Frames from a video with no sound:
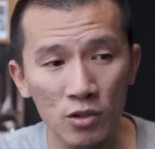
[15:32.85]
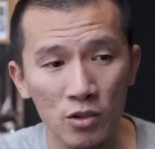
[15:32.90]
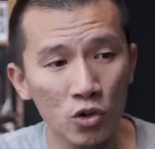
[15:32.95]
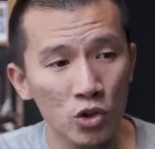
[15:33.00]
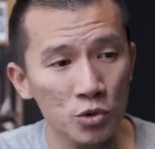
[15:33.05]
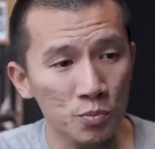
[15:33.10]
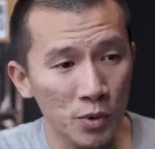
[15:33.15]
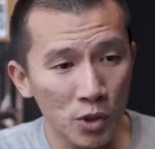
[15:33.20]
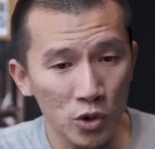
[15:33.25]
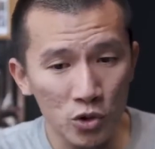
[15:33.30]

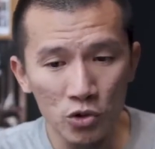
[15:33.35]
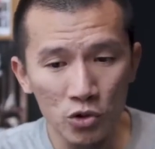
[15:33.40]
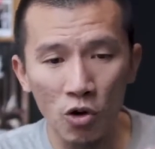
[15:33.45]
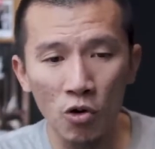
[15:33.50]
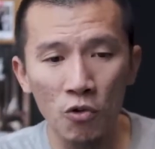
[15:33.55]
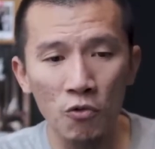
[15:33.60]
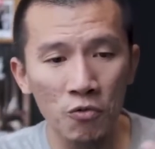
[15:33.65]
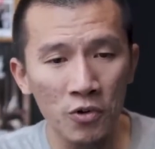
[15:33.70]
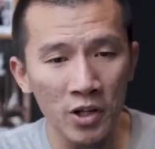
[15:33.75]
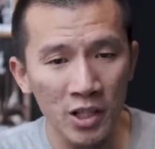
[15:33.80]
Terus-menerus
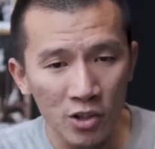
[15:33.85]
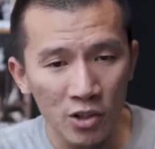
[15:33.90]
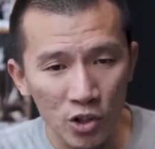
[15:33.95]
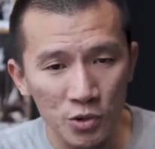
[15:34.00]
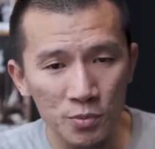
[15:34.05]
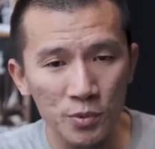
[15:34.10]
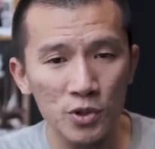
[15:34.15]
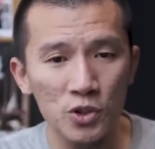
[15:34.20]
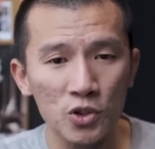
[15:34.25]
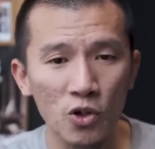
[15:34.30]
konflik,
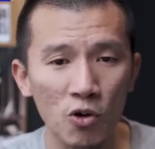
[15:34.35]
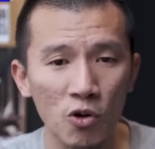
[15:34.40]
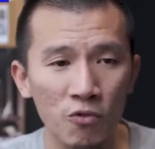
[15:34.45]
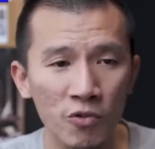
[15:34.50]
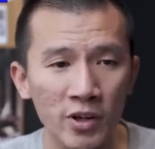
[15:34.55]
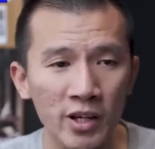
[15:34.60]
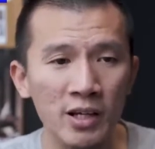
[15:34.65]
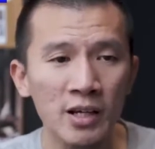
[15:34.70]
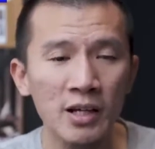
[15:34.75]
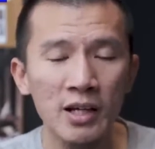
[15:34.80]
terus-menerus
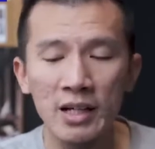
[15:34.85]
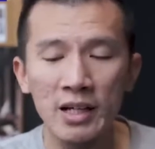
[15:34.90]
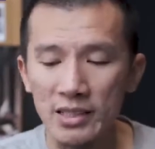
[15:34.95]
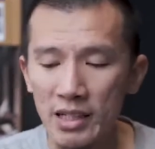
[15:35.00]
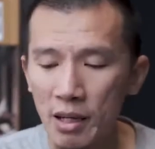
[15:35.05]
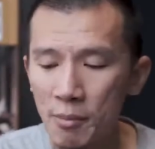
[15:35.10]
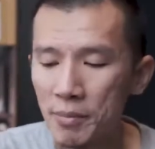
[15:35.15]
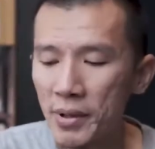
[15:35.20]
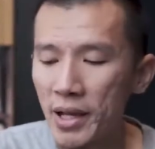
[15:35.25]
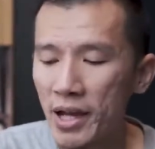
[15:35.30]
konflik
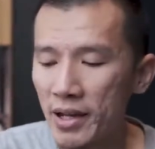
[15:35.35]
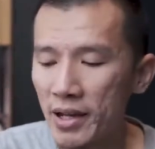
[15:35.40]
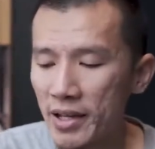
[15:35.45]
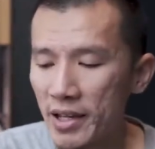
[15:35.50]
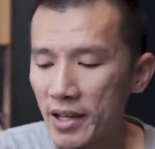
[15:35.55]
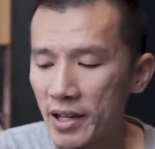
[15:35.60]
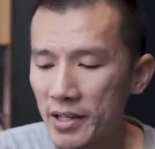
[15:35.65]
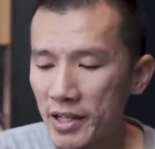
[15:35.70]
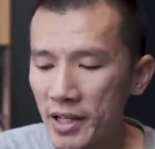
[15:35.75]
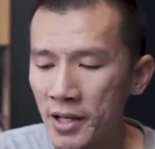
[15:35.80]
sampai
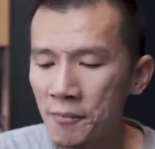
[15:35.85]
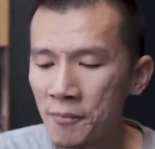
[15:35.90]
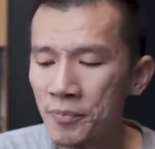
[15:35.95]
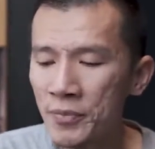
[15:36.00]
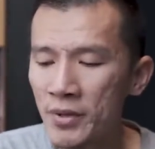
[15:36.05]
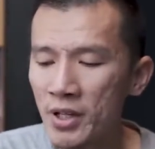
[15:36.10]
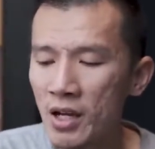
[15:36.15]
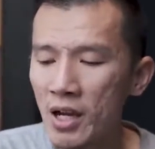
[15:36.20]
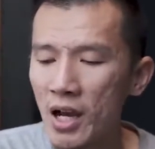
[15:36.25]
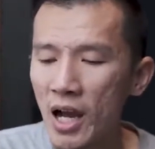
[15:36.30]
akhirnya
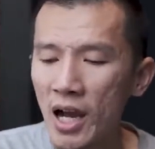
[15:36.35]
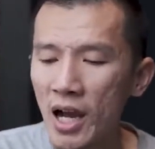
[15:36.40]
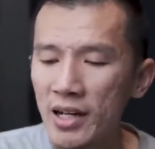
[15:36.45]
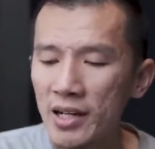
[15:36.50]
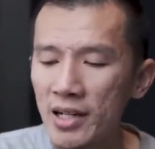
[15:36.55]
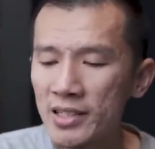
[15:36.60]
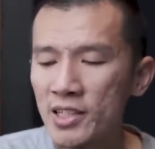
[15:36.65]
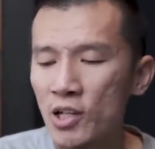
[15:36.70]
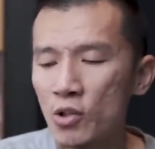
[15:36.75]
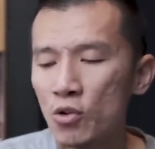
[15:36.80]

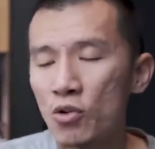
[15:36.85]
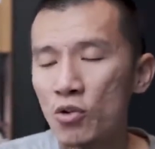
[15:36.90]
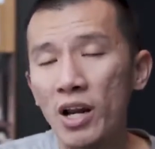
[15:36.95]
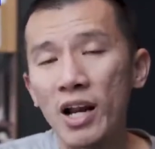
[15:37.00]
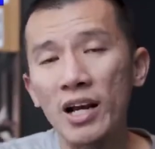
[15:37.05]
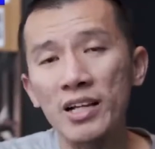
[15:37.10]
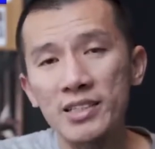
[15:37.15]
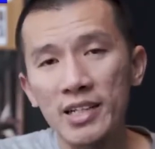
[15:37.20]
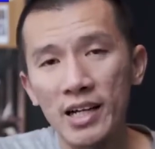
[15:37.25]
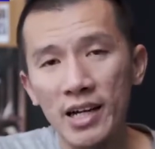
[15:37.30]
ada satu
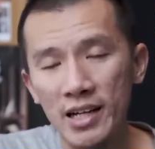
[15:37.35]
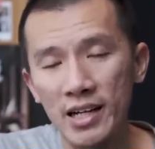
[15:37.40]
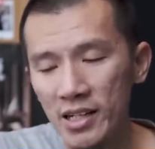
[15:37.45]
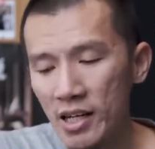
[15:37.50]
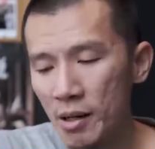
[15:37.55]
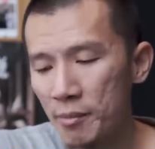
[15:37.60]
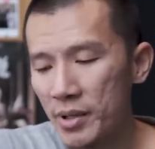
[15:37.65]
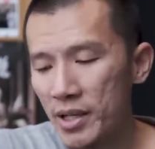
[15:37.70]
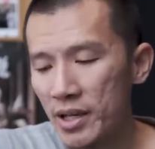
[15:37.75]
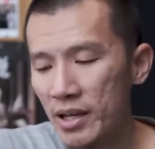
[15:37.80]
kerajaan
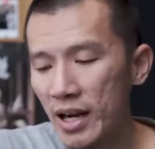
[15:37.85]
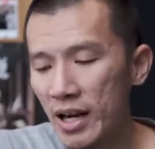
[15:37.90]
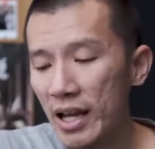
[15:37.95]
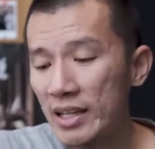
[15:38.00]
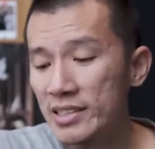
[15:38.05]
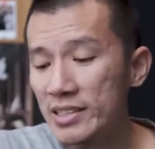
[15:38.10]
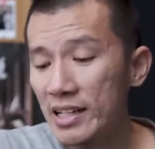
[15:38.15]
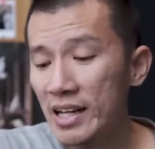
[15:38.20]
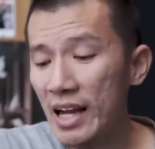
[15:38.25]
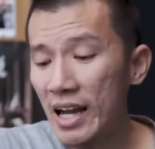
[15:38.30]
namanya
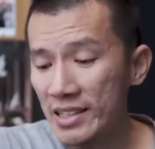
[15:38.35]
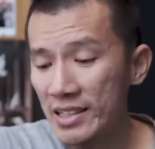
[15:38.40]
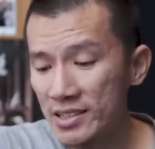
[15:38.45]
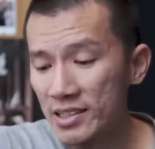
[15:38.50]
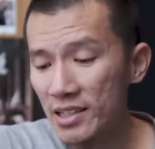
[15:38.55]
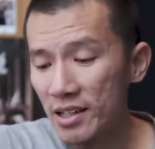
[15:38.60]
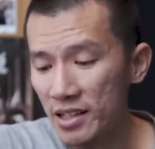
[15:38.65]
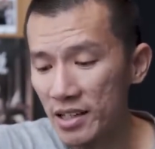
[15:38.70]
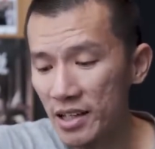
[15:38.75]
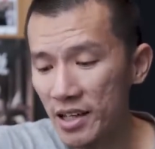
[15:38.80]
kerajaan
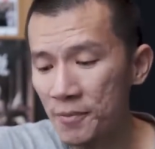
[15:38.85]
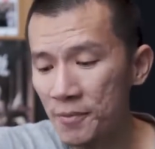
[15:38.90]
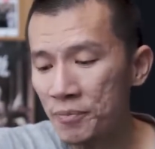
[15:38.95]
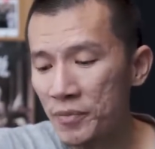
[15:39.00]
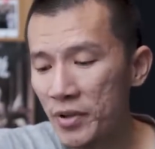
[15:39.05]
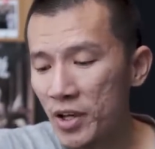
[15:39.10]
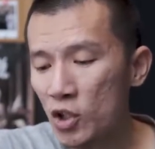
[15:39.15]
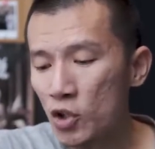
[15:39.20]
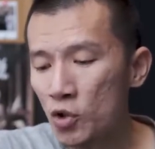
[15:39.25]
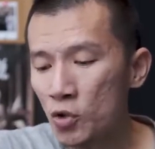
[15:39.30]
Assyria
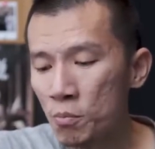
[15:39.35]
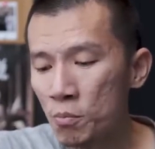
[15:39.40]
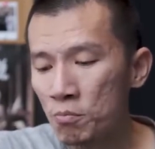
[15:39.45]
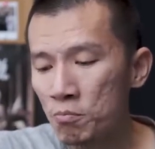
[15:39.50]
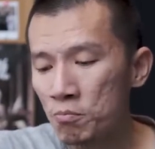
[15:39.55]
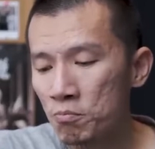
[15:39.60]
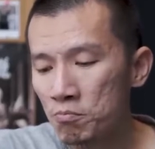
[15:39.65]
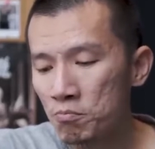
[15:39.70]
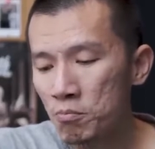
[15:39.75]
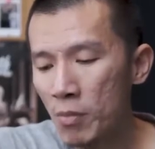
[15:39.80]
itu
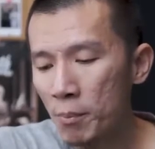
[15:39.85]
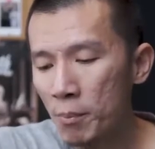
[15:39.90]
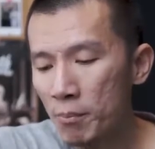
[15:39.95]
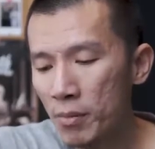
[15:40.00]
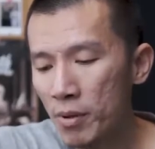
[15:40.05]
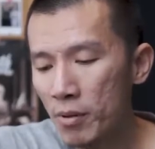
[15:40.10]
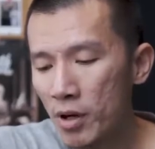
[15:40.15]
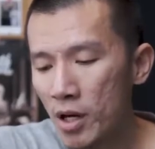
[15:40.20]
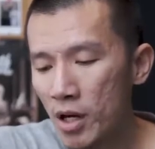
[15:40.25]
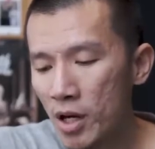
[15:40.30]

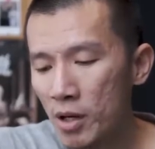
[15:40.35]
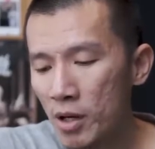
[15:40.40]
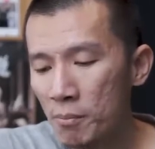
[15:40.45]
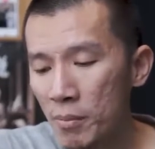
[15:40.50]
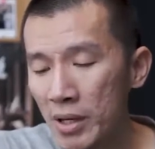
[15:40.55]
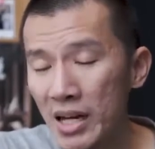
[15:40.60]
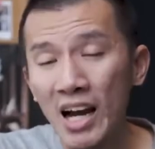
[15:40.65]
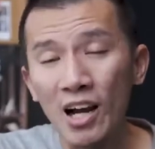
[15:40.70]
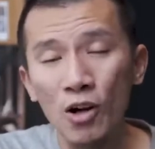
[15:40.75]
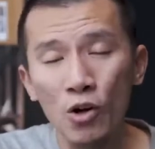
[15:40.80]
mem, e,
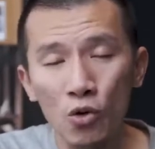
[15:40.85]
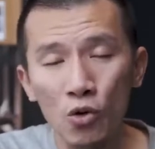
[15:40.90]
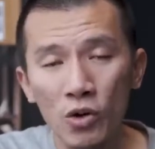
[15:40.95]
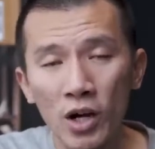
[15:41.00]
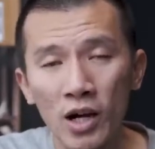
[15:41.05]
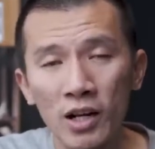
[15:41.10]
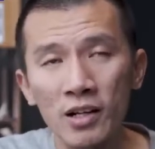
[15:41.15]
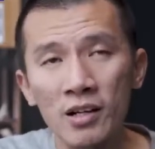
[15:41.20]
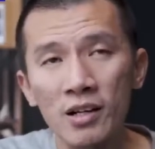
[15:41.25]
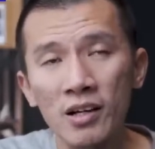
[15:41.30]

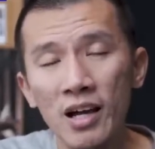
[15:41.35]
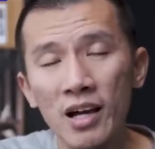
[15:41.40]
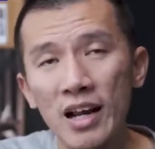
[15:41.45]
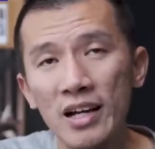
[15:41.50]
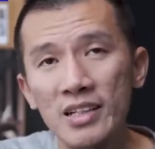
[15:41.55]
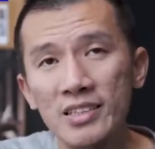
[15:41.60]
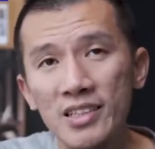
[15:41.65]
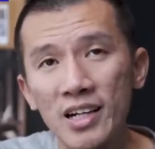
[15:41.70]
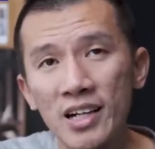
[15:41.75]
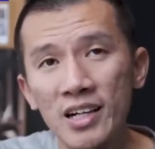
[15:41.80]
menaklukkan
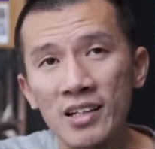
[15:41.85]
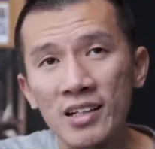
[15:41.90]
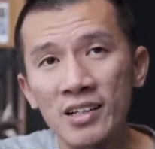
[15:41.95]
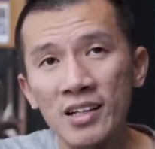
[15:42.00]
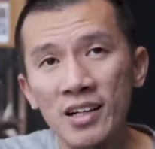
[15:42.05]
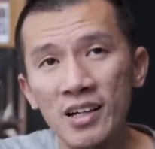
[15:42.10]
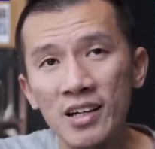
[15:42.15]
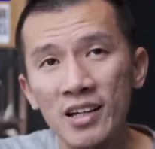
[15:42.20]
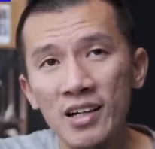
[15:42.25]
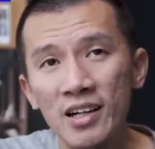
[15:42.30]
kerajaan
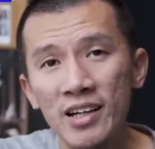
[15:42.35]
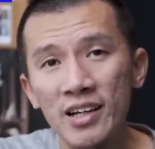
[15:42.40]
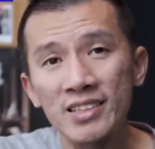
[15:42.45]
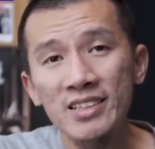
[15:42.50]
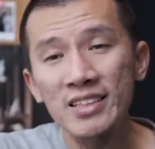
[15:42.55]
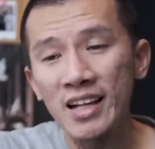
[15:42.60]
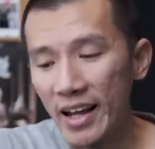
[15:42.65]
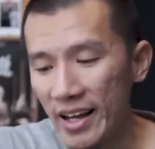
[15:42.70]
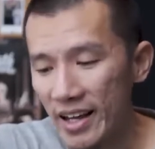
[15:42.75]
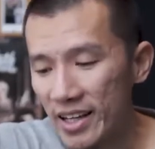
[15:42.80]

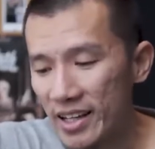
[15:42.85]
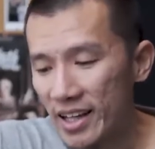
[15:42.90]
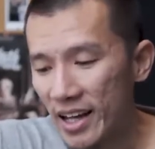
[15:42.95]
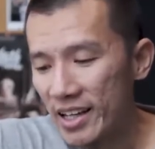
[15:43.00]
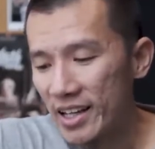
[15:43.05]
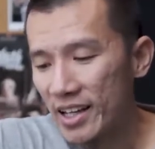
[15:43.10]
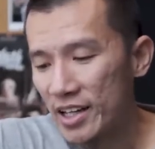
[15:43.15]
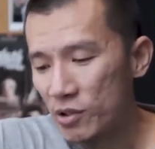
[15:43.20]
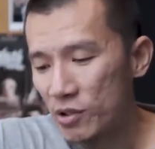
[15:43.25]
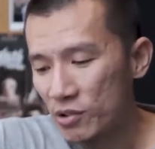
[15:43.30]
Israel yang
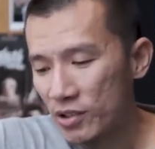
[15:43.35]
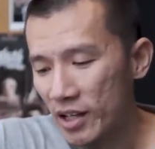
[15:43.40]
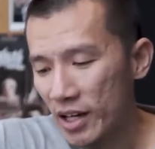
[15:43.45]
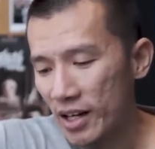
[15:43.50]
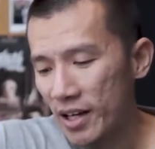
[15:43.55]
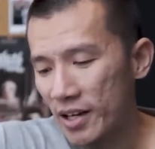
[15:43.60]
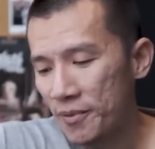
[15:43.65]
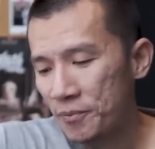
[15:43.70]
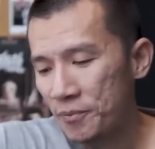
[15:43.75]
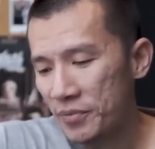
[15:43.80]
ada di
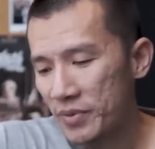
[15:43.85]
utara.